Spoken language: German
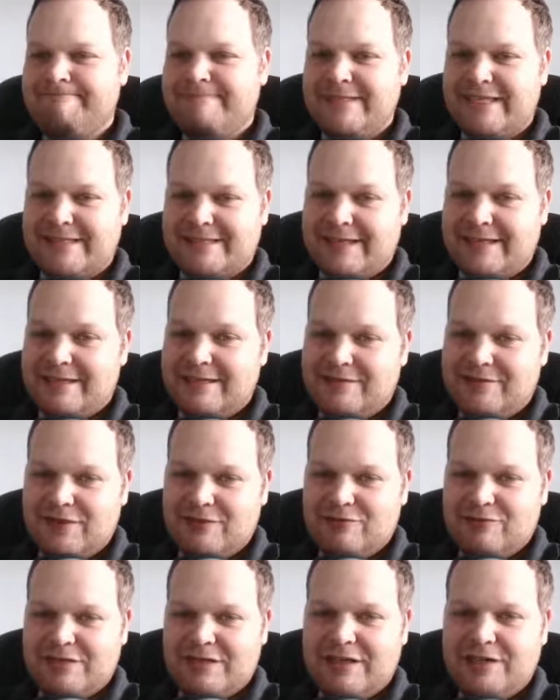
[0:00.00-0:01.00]
das Ganze war
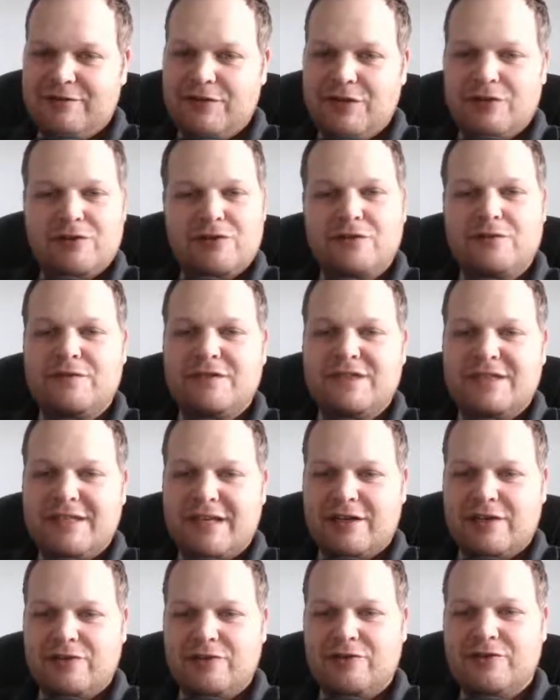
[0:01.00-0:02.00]
nur ca. 450
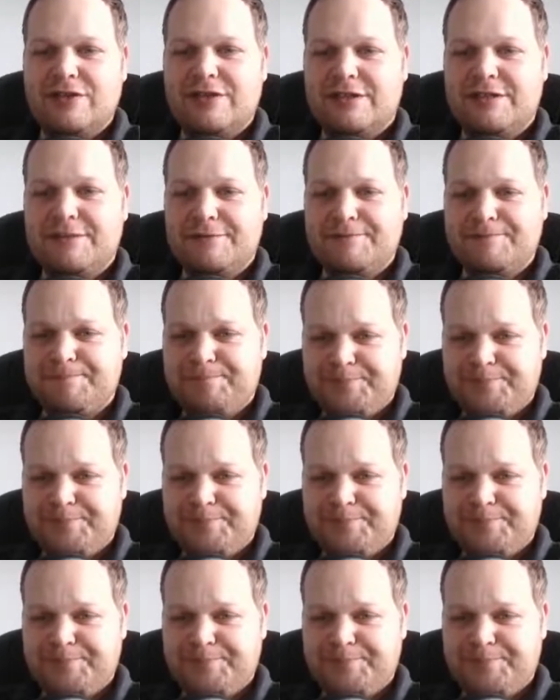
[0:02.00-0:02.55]
Jahre gültig